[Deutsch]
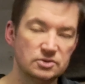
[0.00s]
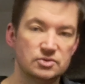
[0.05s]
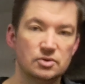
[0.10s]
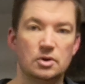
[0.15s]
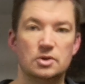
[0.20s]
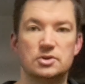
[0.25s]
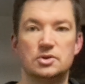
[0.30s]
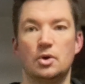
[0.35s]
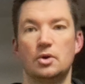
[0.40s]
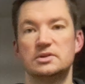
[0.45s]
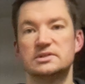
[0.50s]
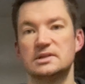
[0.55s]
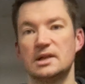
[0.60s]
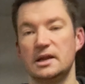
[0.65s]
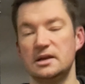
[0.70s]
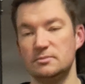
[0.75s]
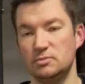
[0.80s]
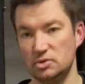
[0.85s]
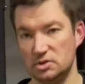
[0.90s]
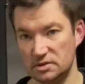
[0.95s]
soll euch auch als
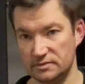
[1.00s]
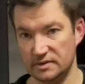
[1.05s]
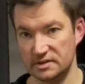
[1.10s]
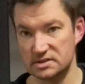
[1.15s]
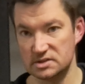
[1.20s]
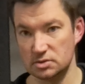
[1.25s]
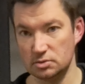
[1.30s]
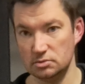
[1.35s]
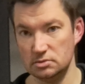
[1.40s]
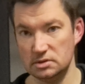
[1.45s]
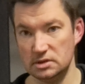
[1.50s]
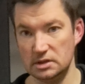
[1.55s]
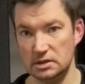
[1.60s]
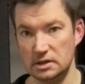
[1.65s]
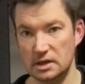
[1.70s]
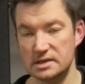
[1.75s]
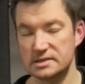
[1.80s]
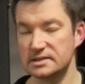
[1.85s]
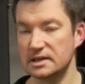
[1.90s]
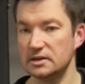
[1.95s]
kleine Motivation
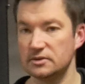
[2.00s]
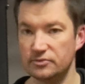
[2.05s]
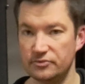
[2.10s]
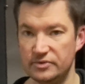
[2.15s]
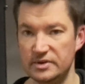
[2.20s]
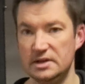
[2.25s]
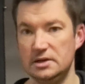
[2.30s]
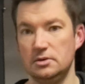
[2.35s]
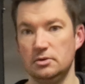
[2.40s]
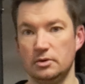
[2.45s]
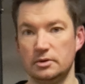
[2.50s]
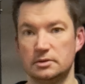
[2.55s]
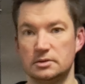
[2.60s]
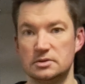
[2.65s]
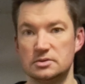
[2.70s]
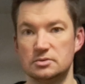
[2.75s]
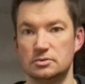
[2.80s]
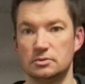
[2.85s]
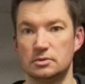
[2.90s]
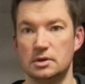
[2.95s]
dienen. Es geht vielen
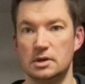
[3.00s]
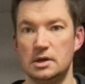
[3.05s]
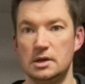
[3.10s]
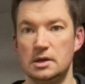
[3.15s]
Leuten so.